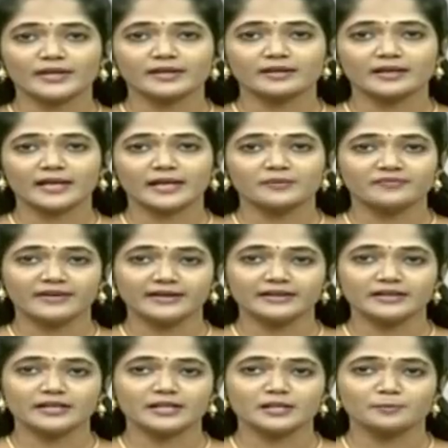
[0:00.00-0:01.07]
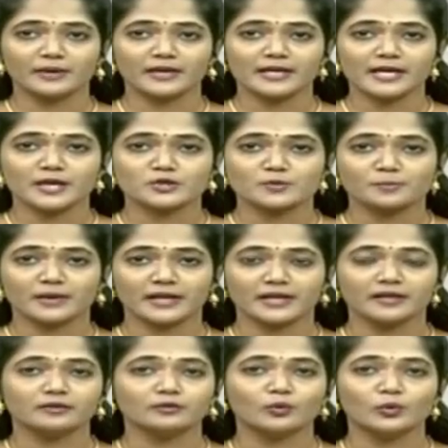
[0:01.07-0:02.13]
ஊழியர்களை வீட்டிலிருந்து
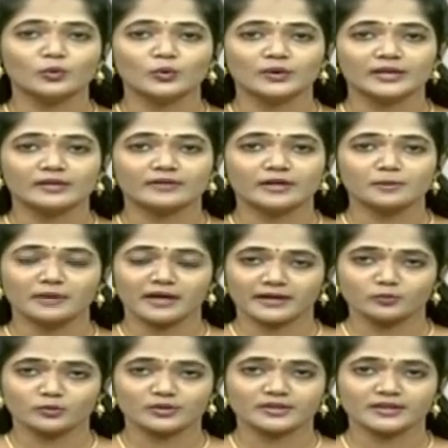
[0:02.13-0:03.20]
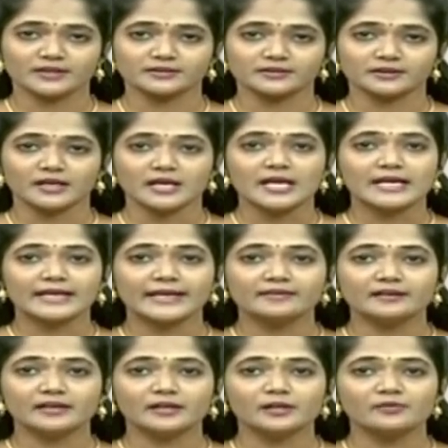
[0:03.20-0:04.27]
பணியாற்றும்படி கூகுள் நிறுவனம் அறிவுறுத்தியது
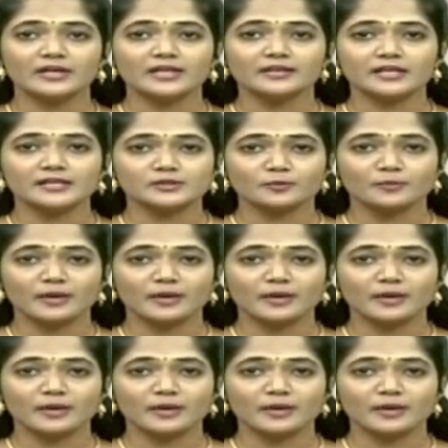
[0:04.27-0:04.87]
இந்த நிறுவனத்தில்